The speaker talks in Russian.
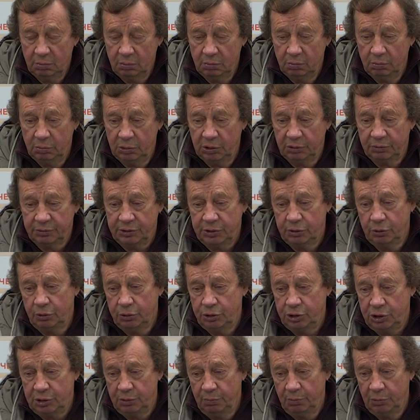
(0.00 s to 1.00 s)
был
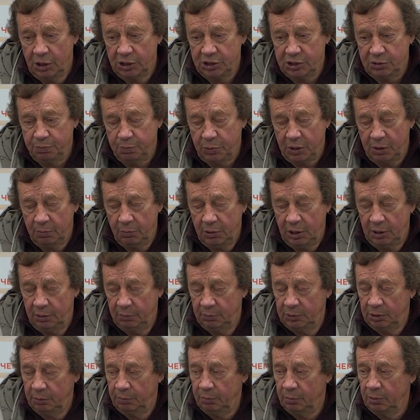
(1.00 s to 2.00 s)
сегодняшний матч
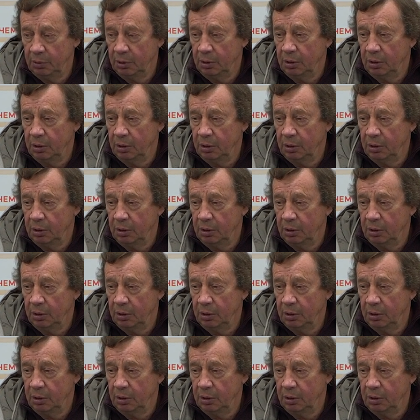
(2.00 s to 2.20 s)
проблемным.